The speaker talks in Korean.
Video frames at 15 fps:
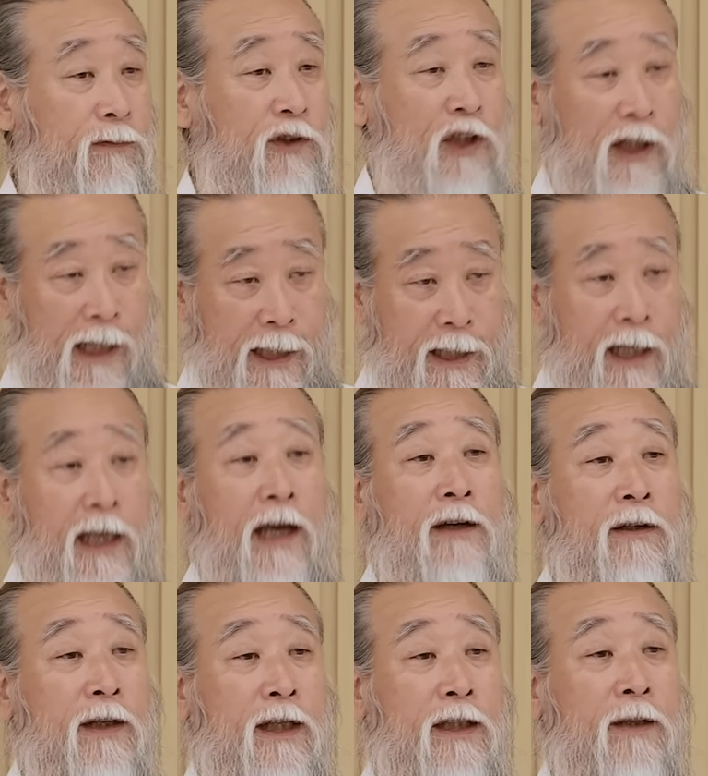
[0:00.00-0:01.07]
정확하게
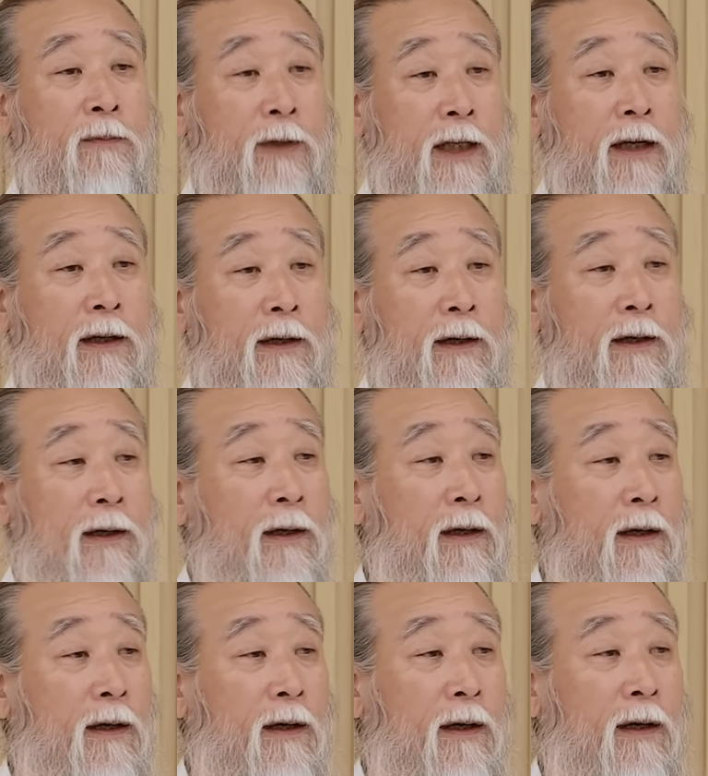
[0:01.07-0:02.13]
그렇게 됩니다.
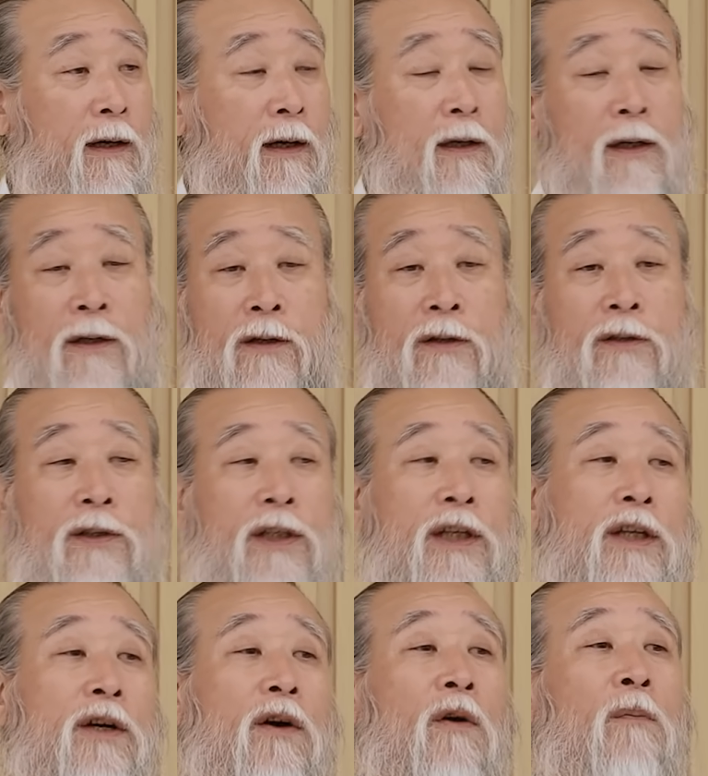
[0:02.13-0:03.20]
아, 그런
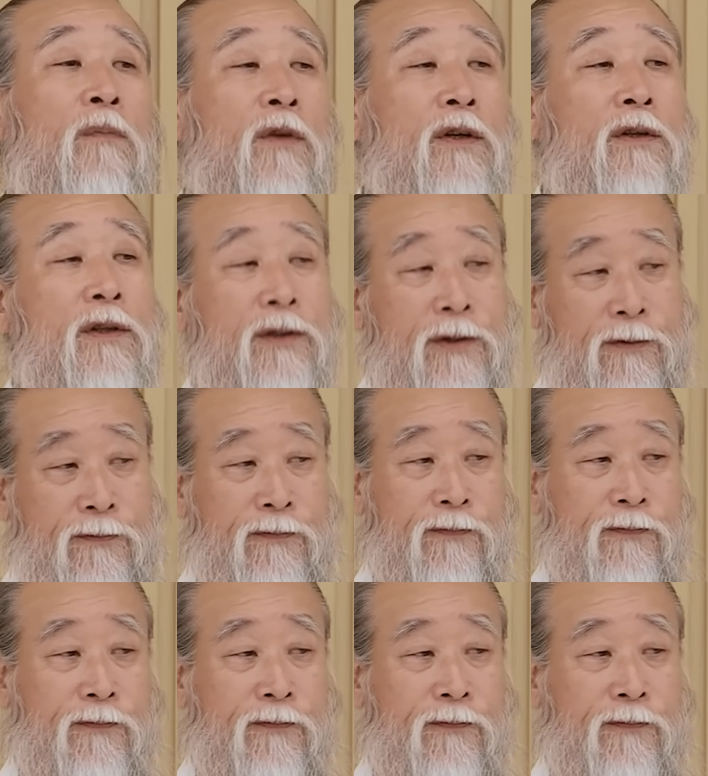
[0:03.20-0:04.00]
일이 없는 거죠.